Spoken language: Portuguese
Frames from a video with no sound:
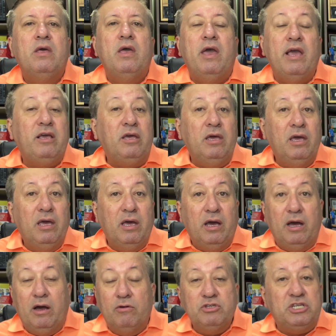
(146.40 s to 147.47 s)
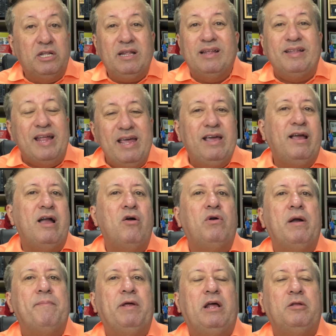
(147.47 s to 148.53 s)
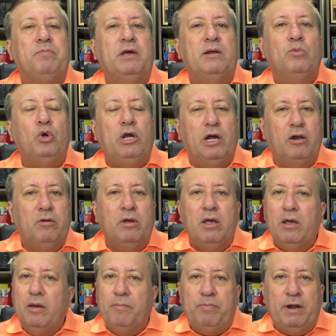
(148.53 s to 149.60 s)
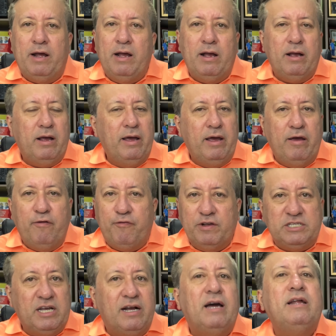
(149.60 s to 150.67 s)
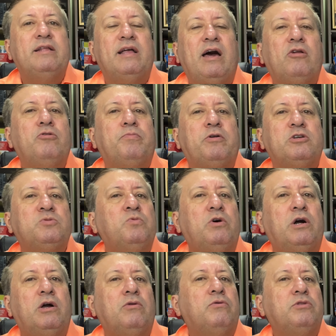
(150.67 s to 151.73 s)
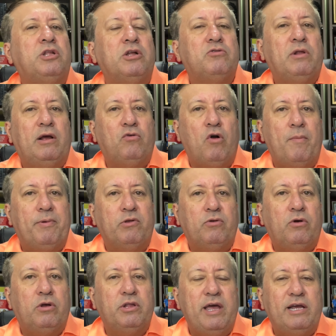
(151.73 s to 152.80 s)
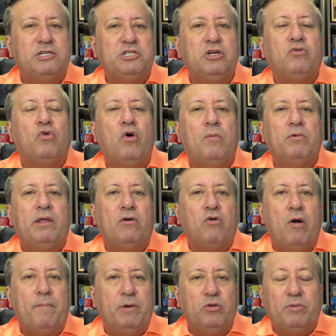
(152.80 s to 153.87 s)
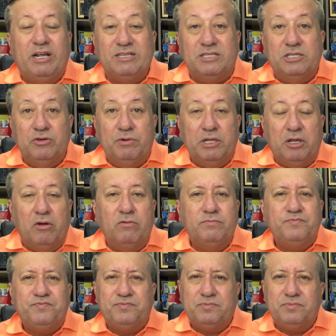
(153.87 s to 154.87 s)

é que uh, o Santa tem que ganhar um campeonato pernambucano para eh, fazer calendário no próximo ano, tanto na Copa do Nordeste como na Copa do Brasil. Então,